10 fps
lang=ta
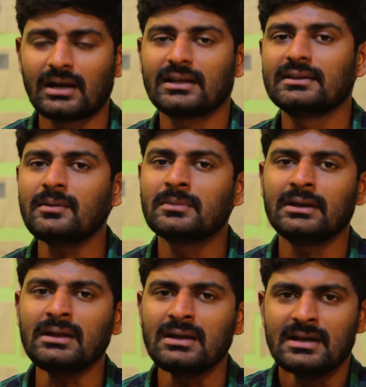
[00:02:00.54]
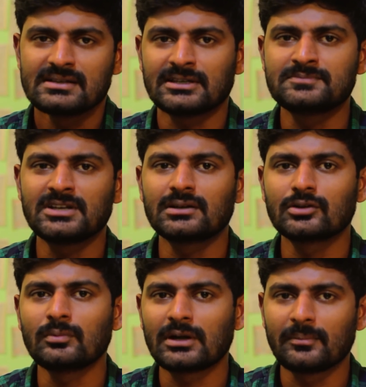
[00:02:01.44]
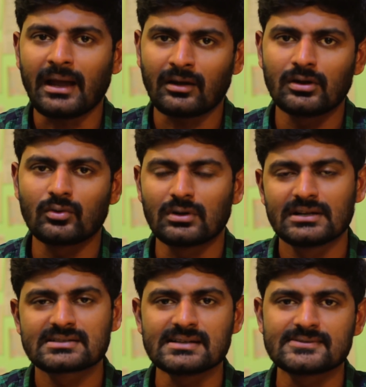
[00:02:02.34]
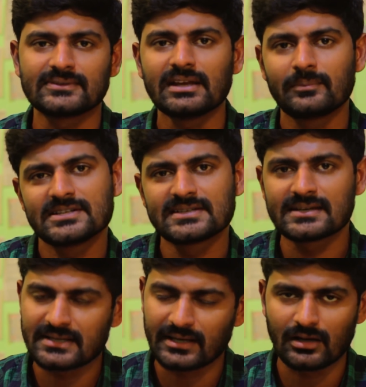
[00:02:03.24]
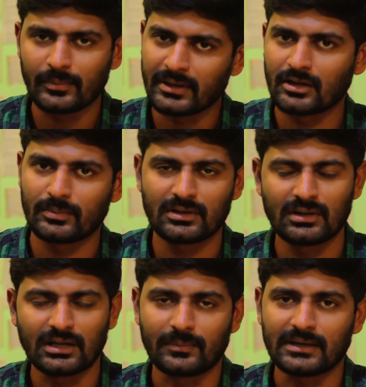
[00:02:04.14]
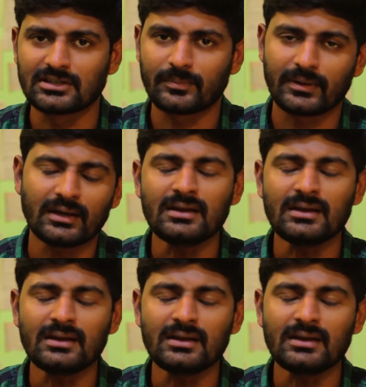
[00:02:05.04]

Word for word: அண்ட் அதே மாதிரி சப்ஜெக்ட்டுக்கும் அண்ட் பேக்ரவுண்டுக்கு உள்ள டிஸ்டன்ஸ் வந்து எப்படி சேஞ்ச் ஆயிருக்கு அப்படின்றத பற்றியும் நீங்கள் பார்த்துருப்பீங்க